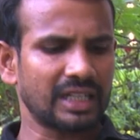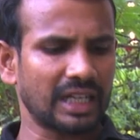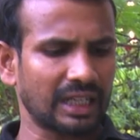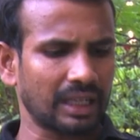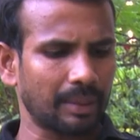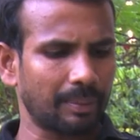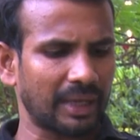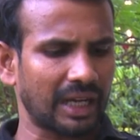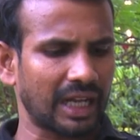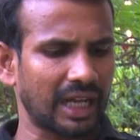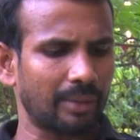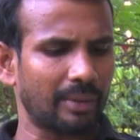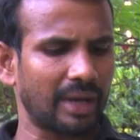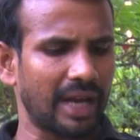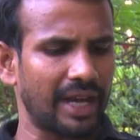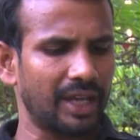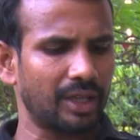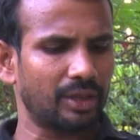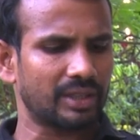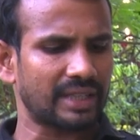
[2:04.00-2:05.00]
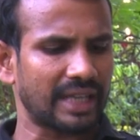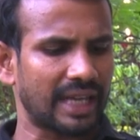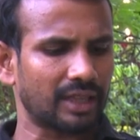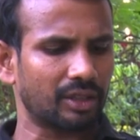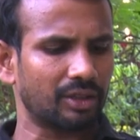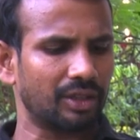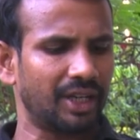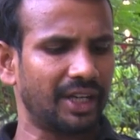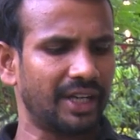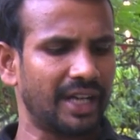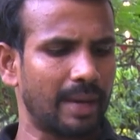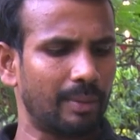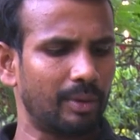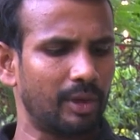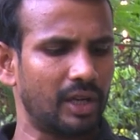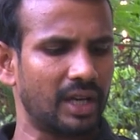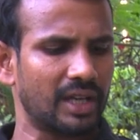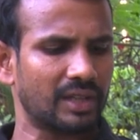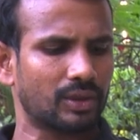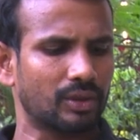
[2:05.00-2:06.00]
చట్ట ప్రకారమే ఐదు శాతం
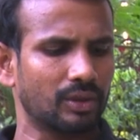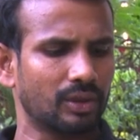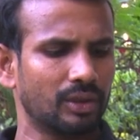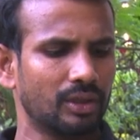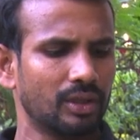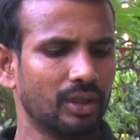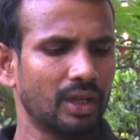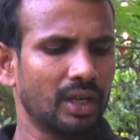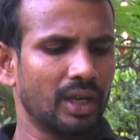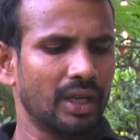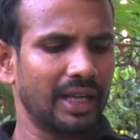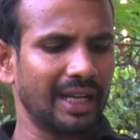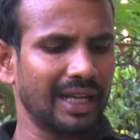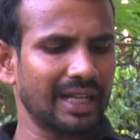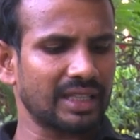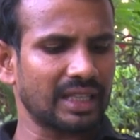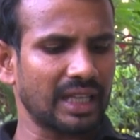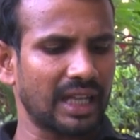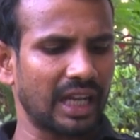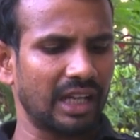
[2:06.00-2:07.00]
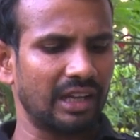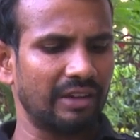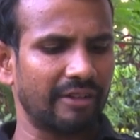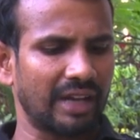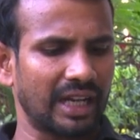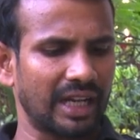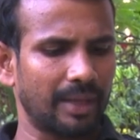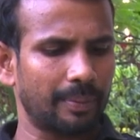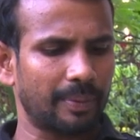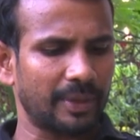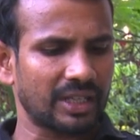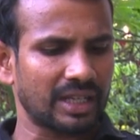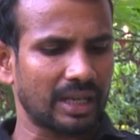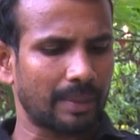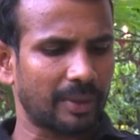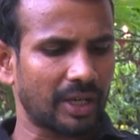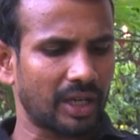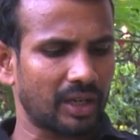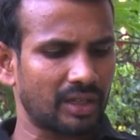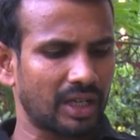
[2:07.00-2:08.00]
ఈడబ్ల్యూఎస్కు ఇళ్ల స్థలాలు ఇవ్వాలని
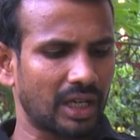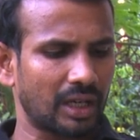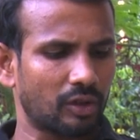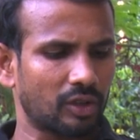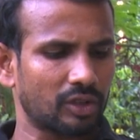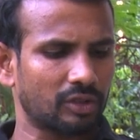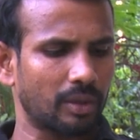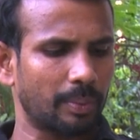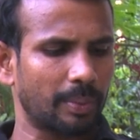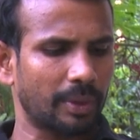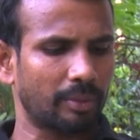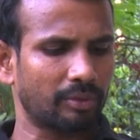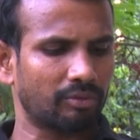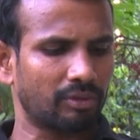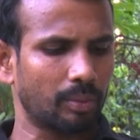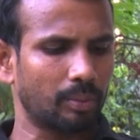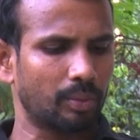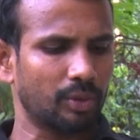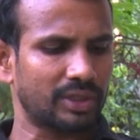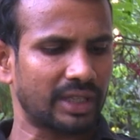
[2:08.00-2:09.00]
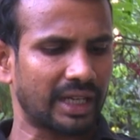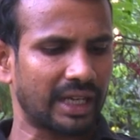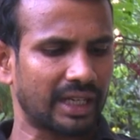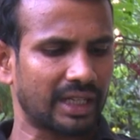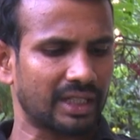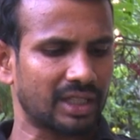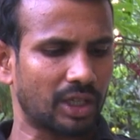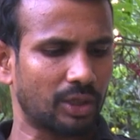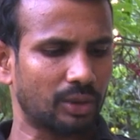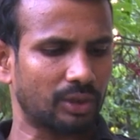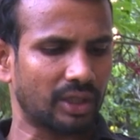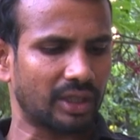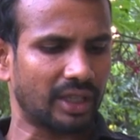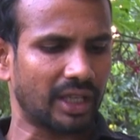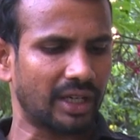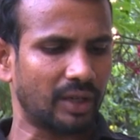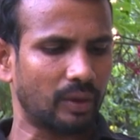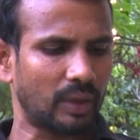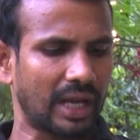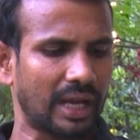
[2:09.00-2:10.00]
ప్రజా ప్రయోజనాల కోసమే ప్రభుత్వం భూసేకరణ
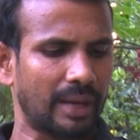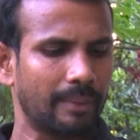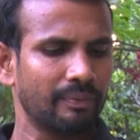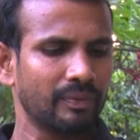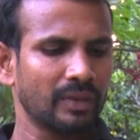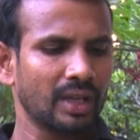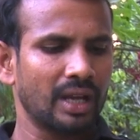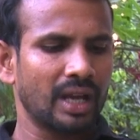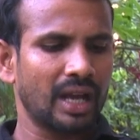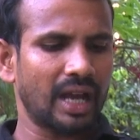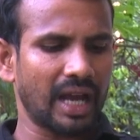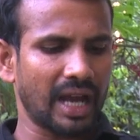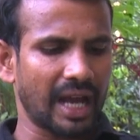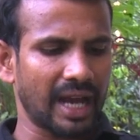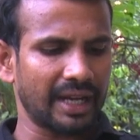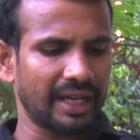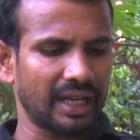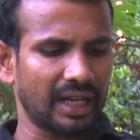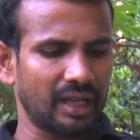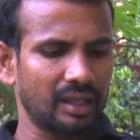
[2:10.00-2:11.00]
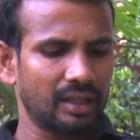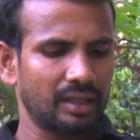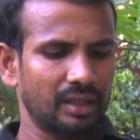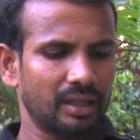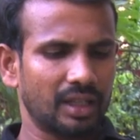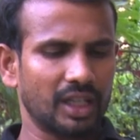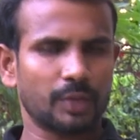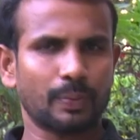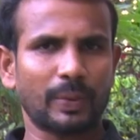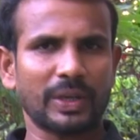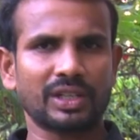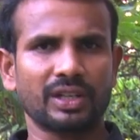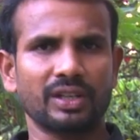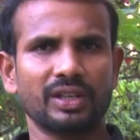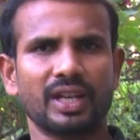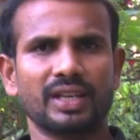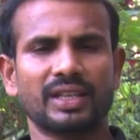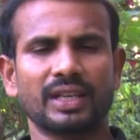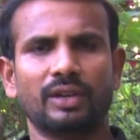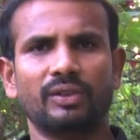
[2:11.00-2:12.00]
జరుగుతుందని కూడా ఆయన స్పష్టం
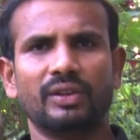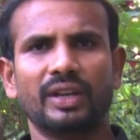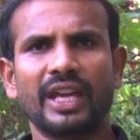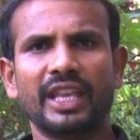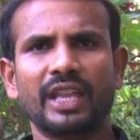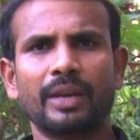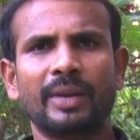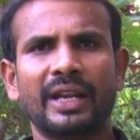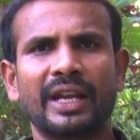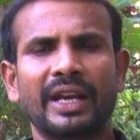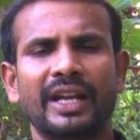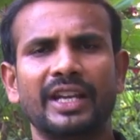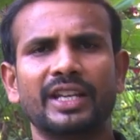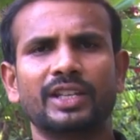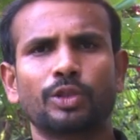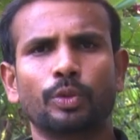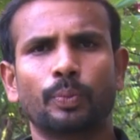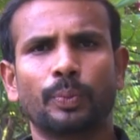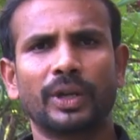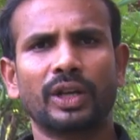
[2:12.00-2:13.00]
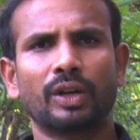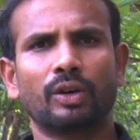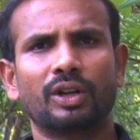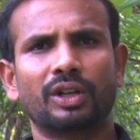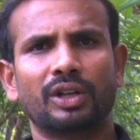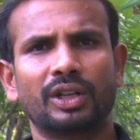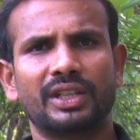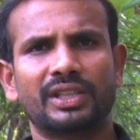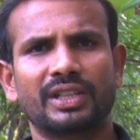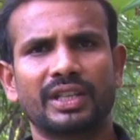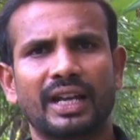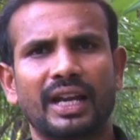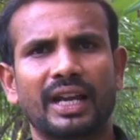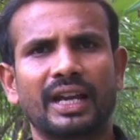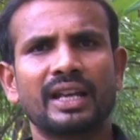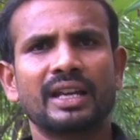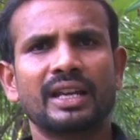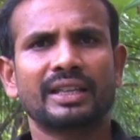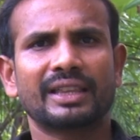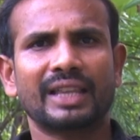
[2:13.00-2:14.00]
చేశారు ఏదేమైనా కానీ సుప్రీంకోర్టు ఇచ్చిన
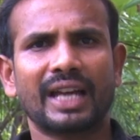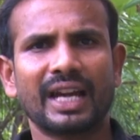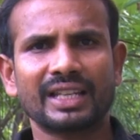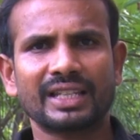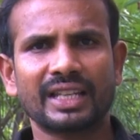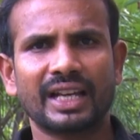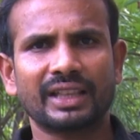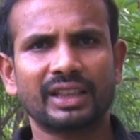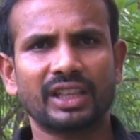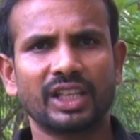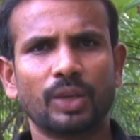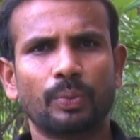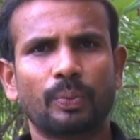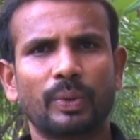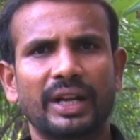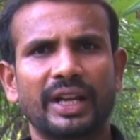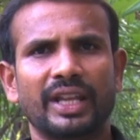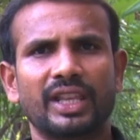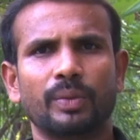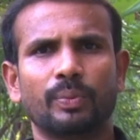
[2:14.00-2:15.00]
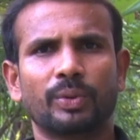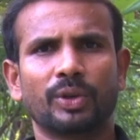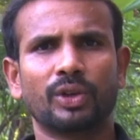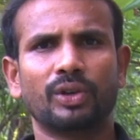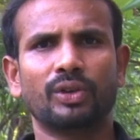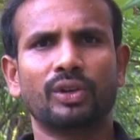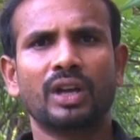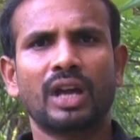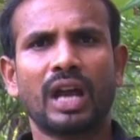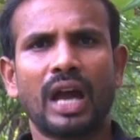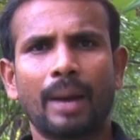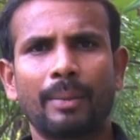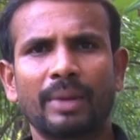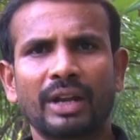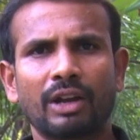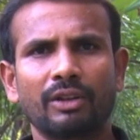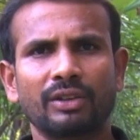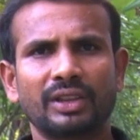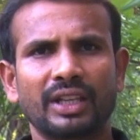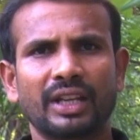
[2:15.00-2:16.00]
తాజా తీర్పు అనేది ఇప్పుడు
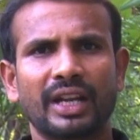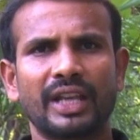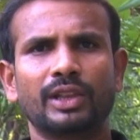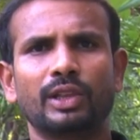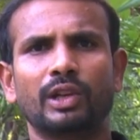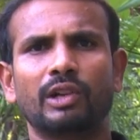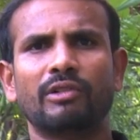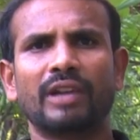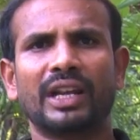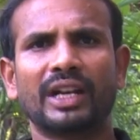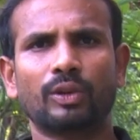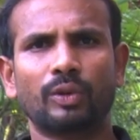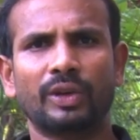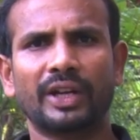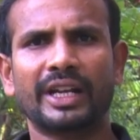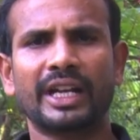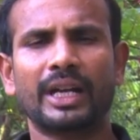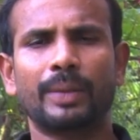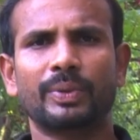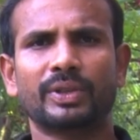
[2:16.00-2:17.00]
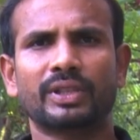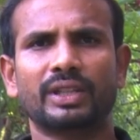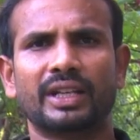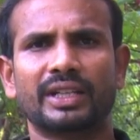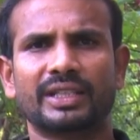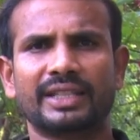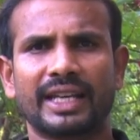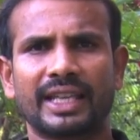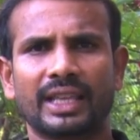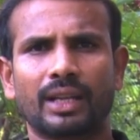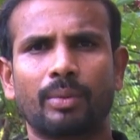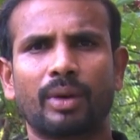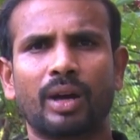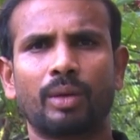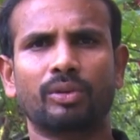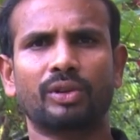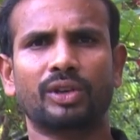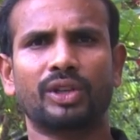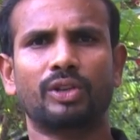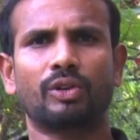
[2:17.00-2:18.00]
అమరావతి రైతులను వెనకుండి నడిపిస్తున్న
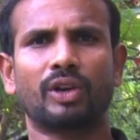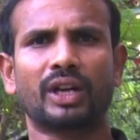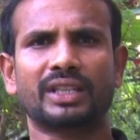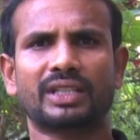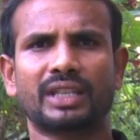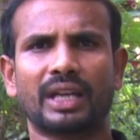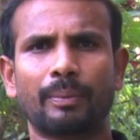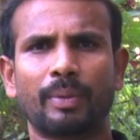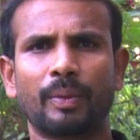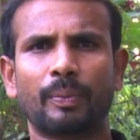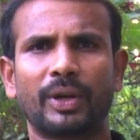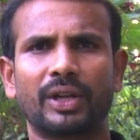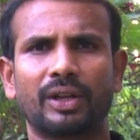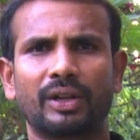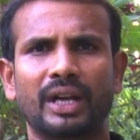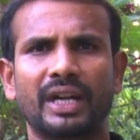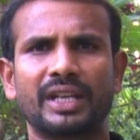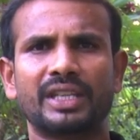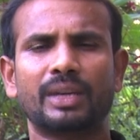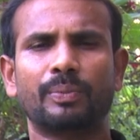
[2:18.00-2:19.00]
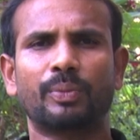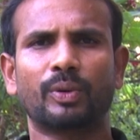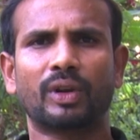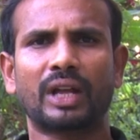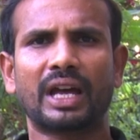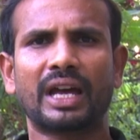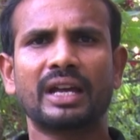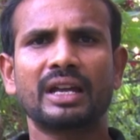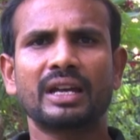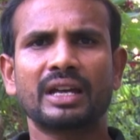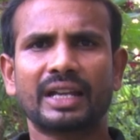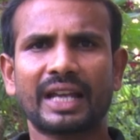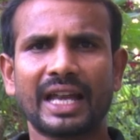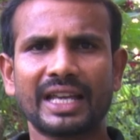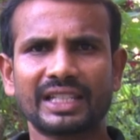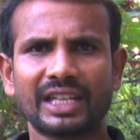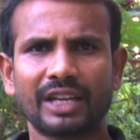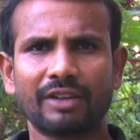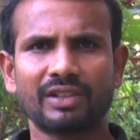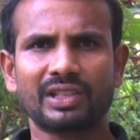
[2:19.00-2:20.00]
చంద్రబాబుకు ఇది ఒక చెంపపెట్టుగా అని చెప్పి కూడా
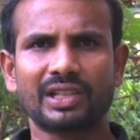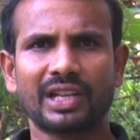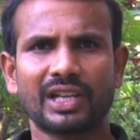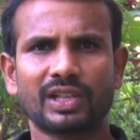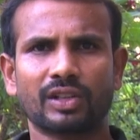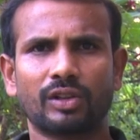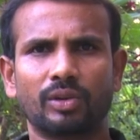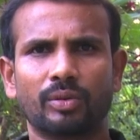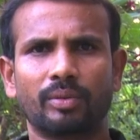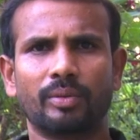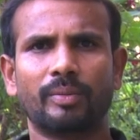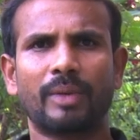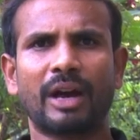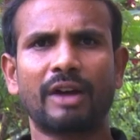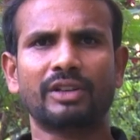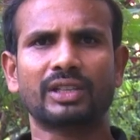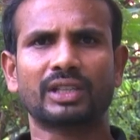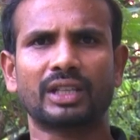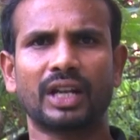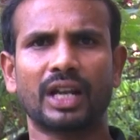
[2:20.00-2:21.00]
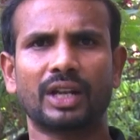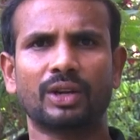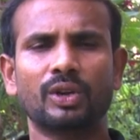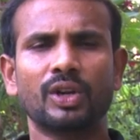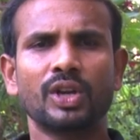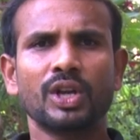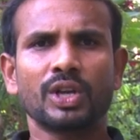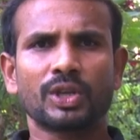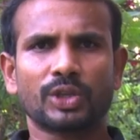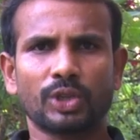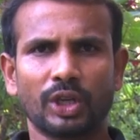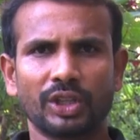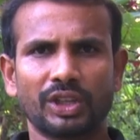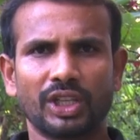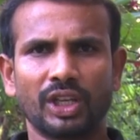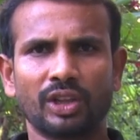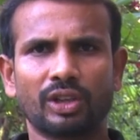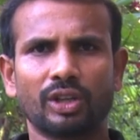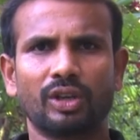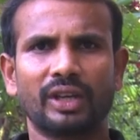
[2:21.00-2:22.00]
రాజకీయ విశ్లేషకులు భావిస్తున్నారు సో
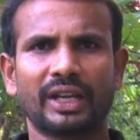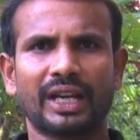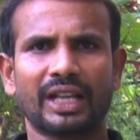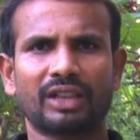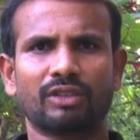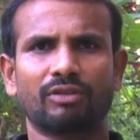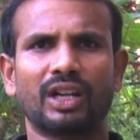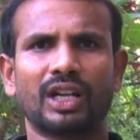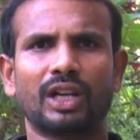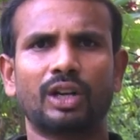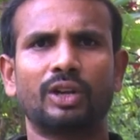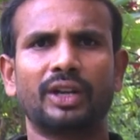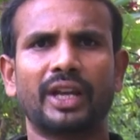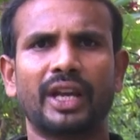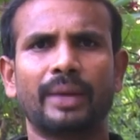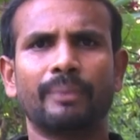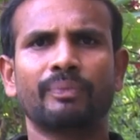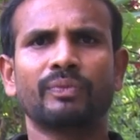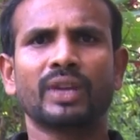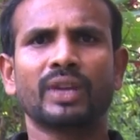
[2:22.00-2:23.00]
దీంతో ఇక త్వరలోనే